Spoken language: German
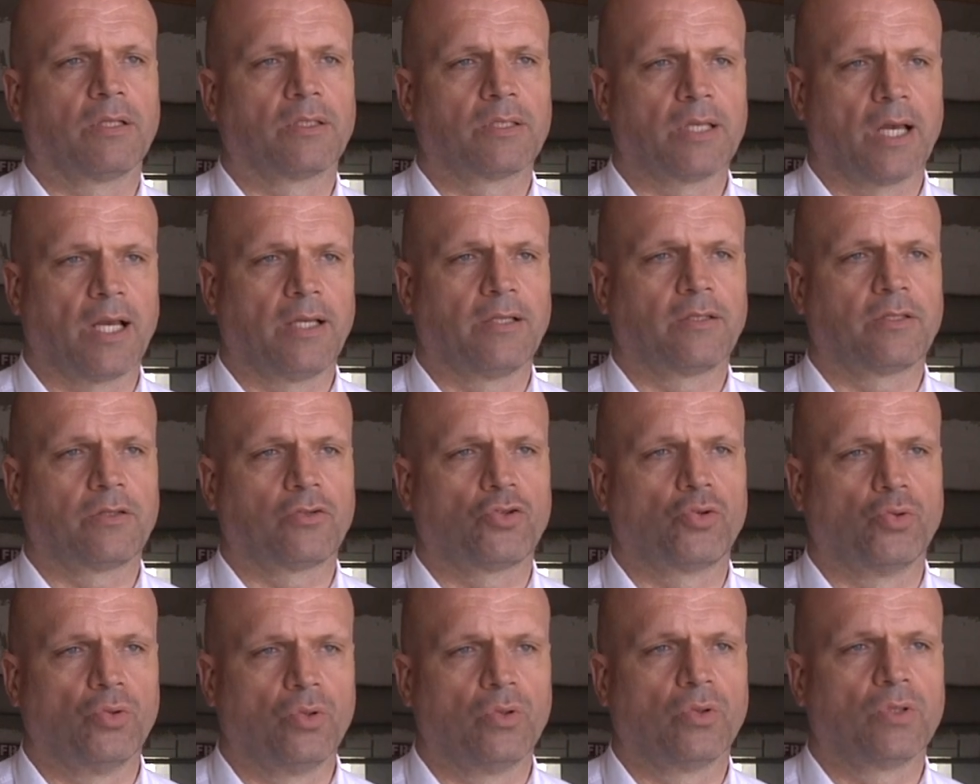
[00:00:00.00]
Das heißt
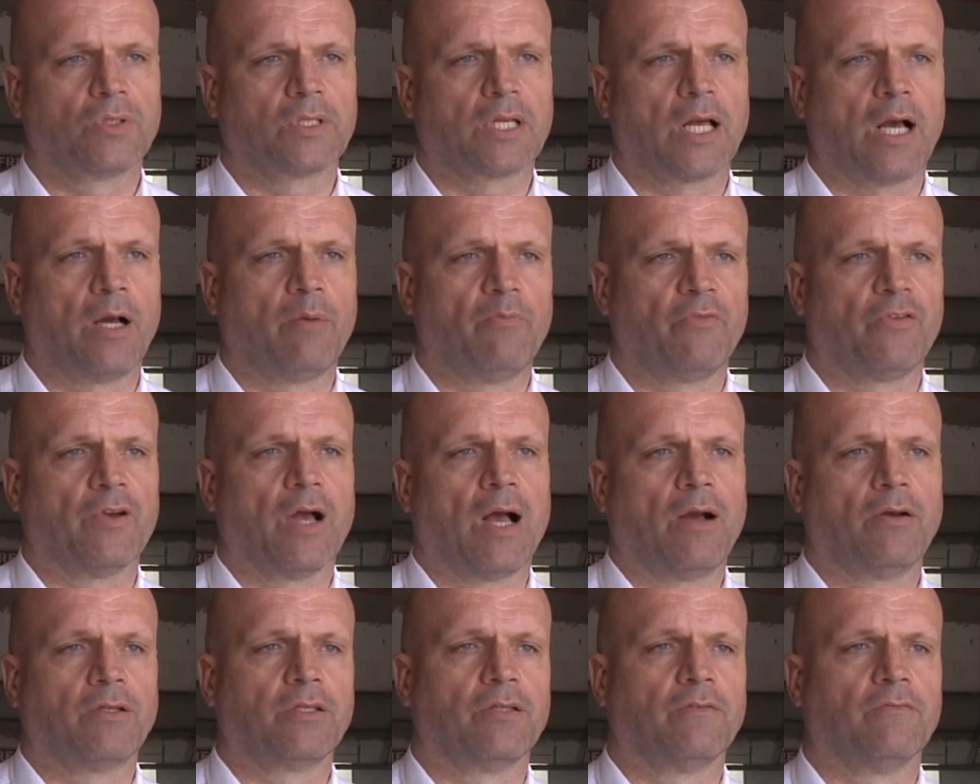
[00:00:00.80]
Schulungsraum
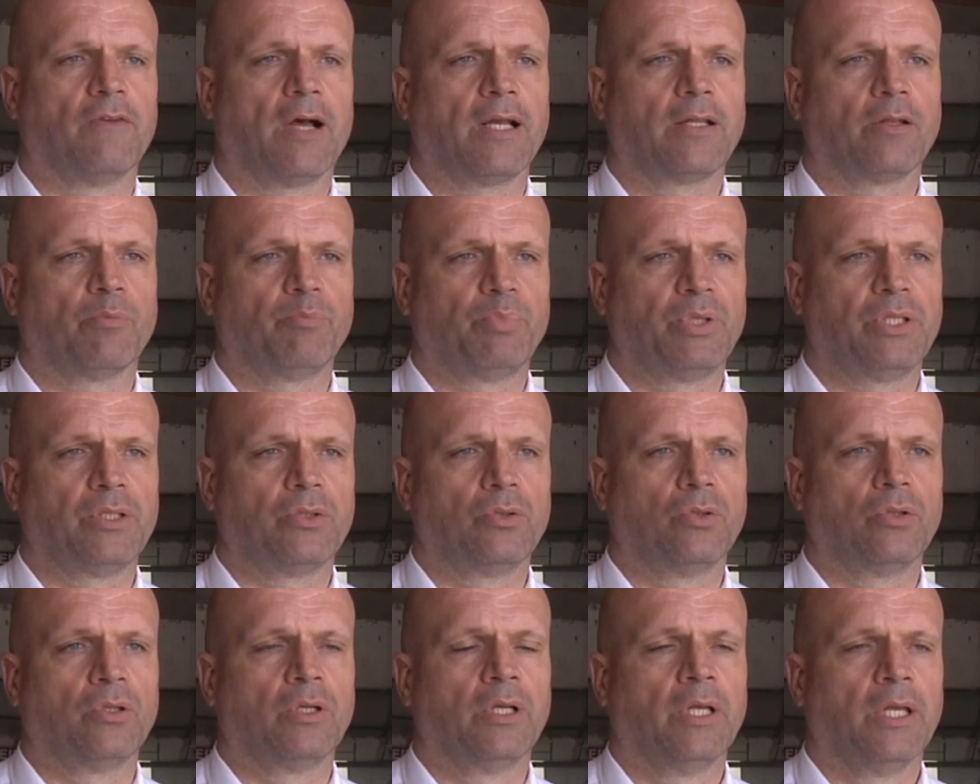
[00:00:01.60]
für Aus- und
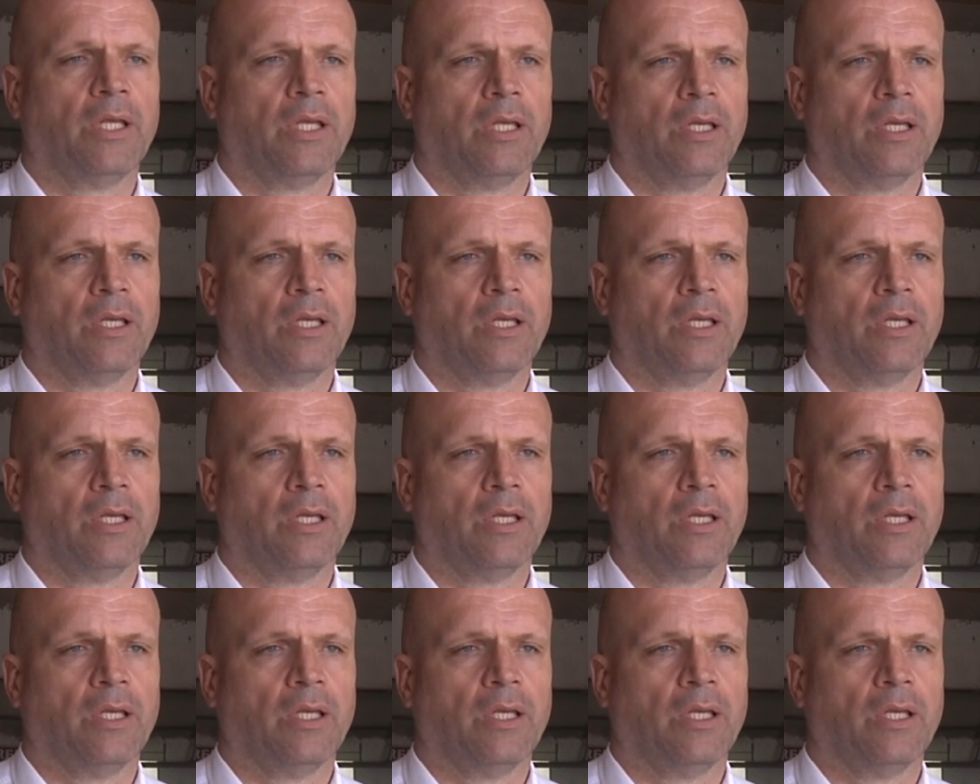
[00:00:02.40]
Weiterbildung,